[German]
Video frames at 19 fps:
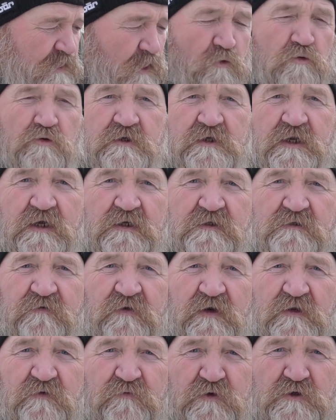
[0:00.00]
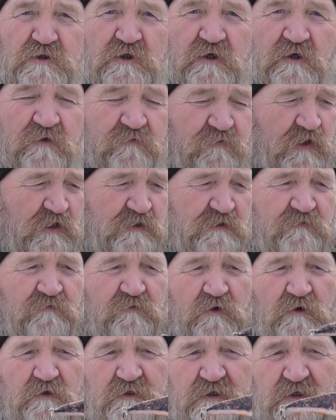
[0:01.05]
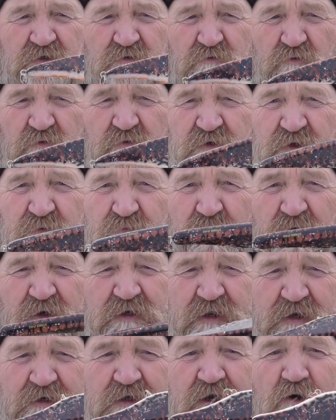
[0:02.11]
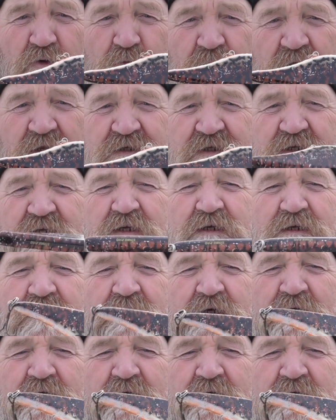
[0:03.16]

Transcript: taucht nichts, wenn die Fische nicht fressen wollen. Ne? Nun nimmt man denn ja immer die,